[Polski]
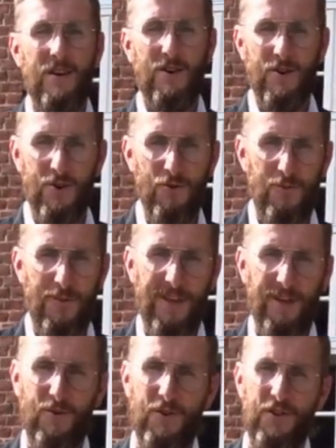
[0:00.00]
gronu
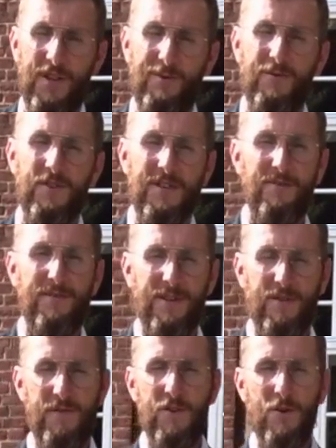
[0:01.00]
pedagogicznemu, wszystkim
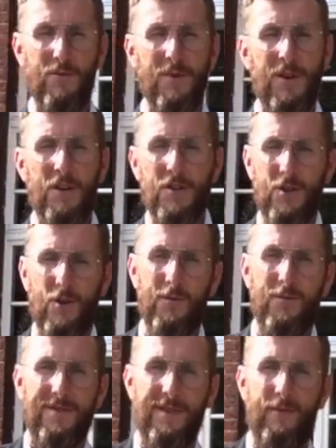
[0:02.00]
pracownikom Szkoły
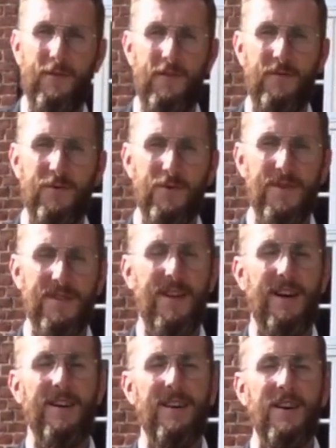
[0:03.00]
Podstawowej w Trójcach,